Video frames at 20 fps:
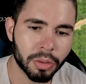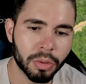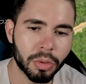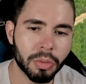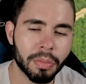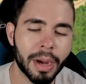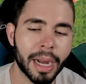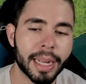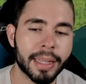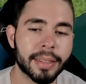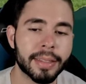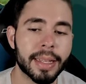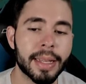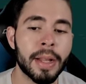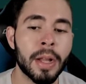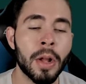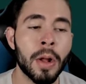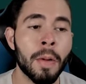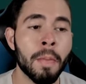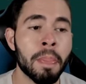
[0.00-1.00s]
e tudo mais,
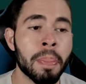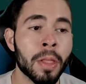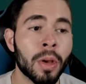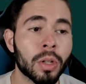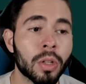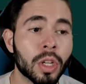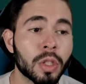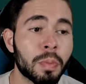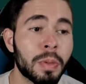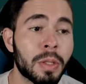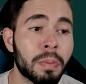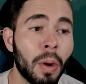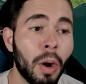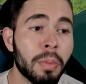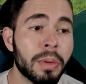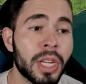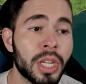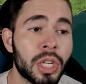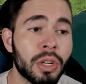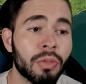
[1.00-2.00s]
né? Nosso
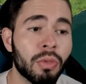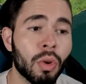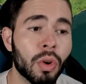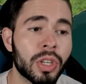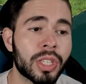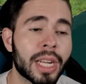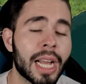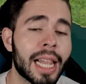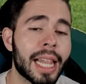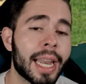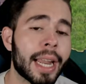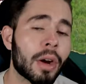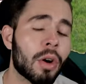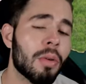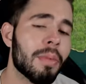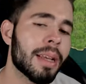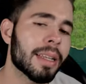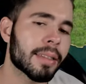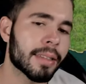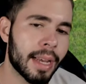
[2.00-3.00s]
principal objetivo hoje, galera, é
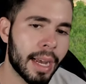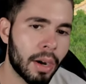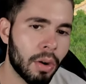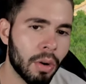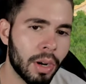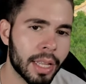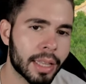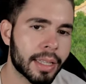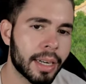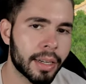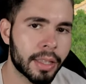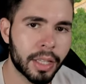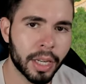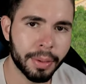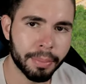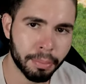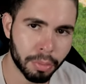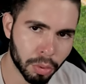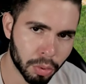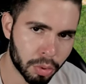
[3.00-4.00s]
começar a coletar
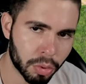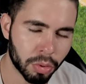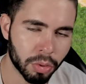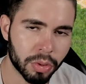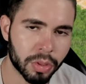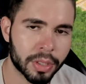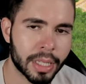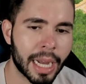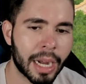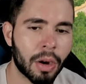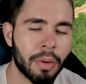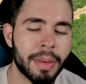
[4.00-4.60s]
tributos, tá?